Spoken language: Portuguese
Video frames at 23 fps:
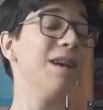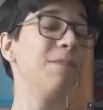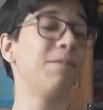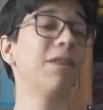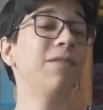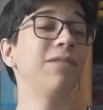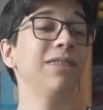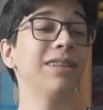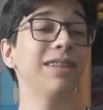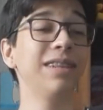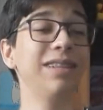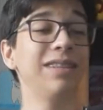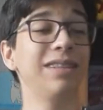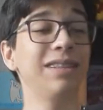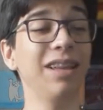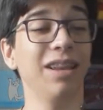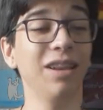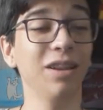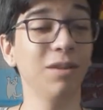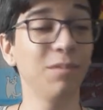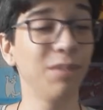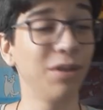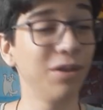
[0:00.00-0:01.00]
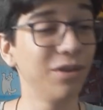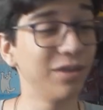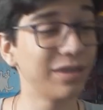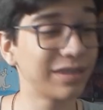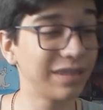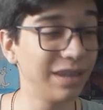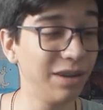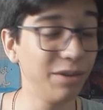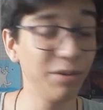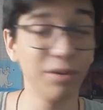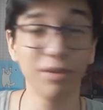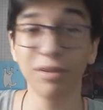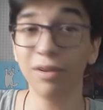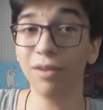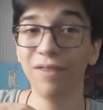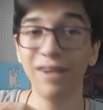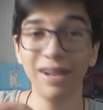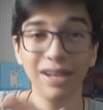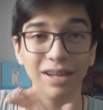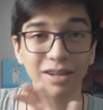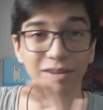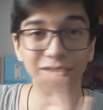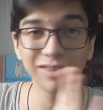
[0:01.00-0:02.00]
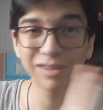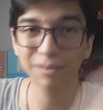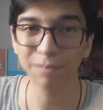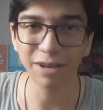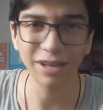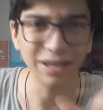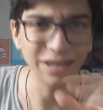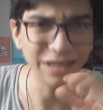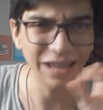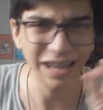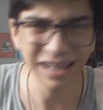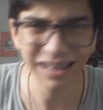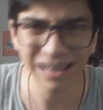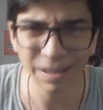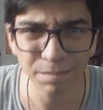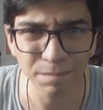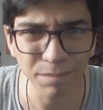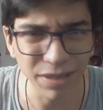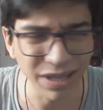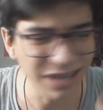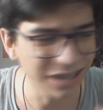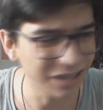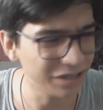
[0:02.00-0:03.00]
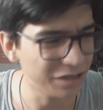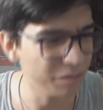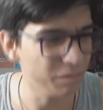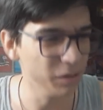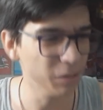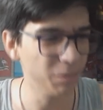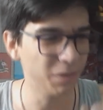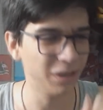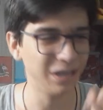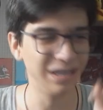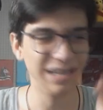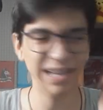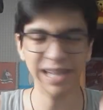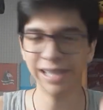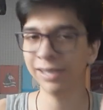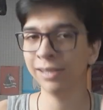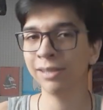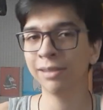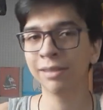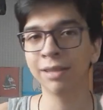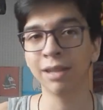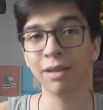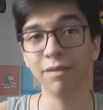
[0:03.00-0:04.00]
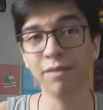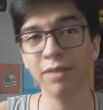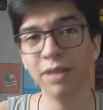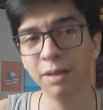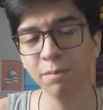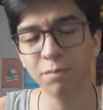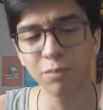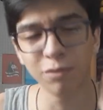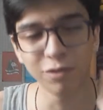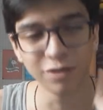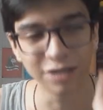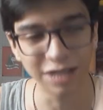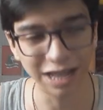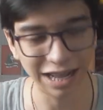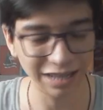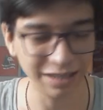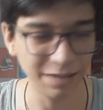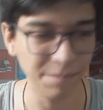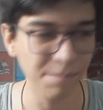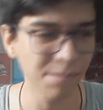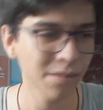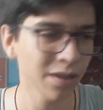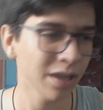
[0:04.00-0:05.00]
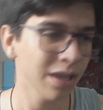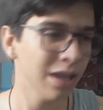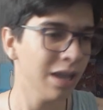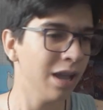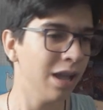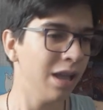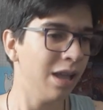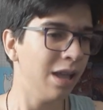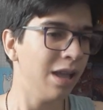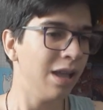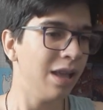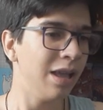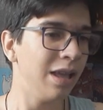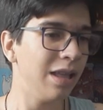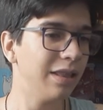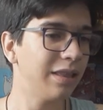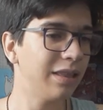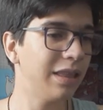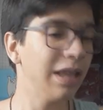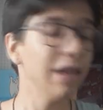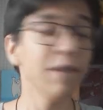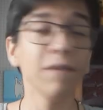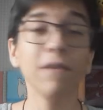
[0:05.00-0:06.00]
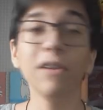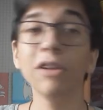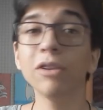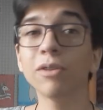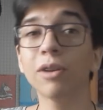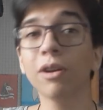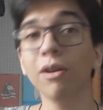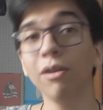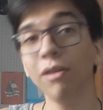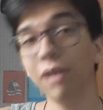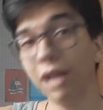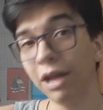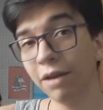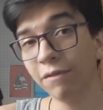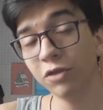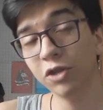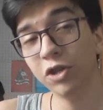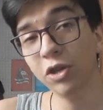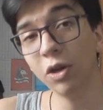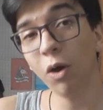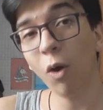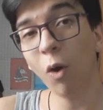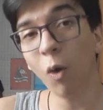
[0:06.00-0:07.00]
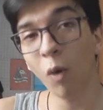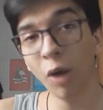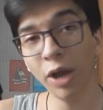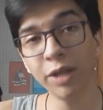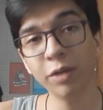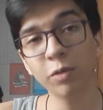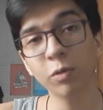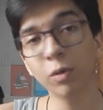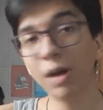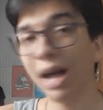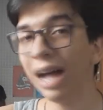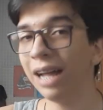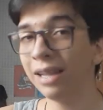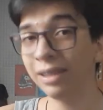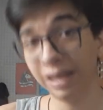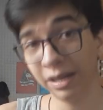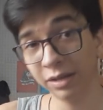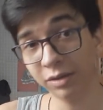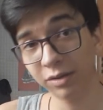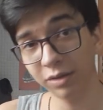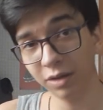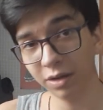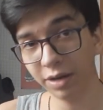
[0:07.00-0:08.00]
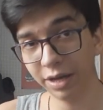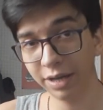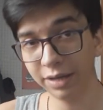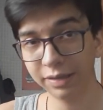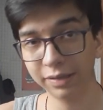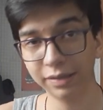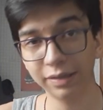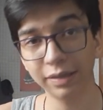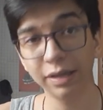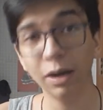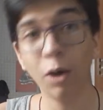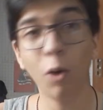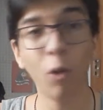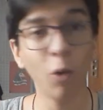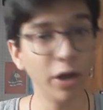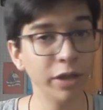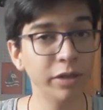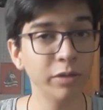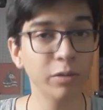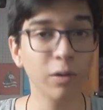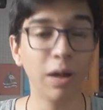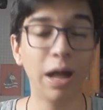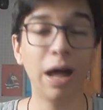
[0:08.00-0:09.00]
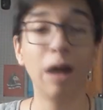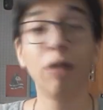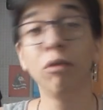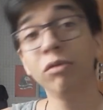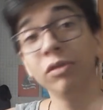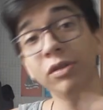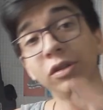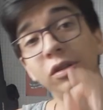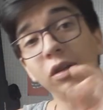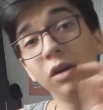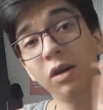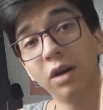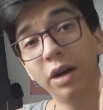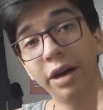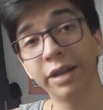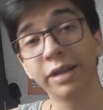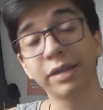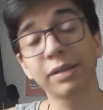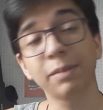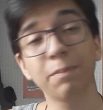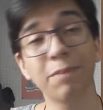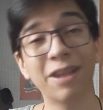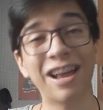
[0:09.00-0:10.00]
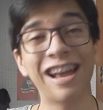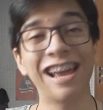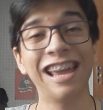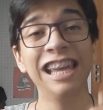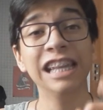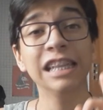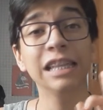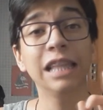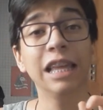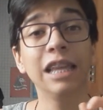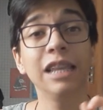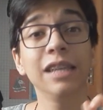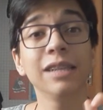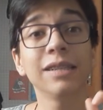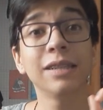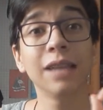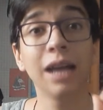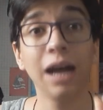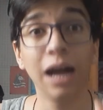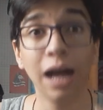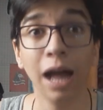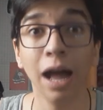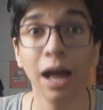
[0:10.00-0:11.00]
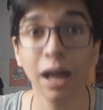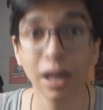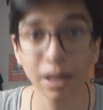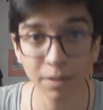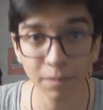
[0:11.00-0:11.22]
Para vocês terem uma noção, não estou falando isso para ninguém ter pena de mim, para ninguém se inscrever nem por nada. Tem vídeo que eu levo de 8 a 10 horas, 8 a 11 horas para renderizar.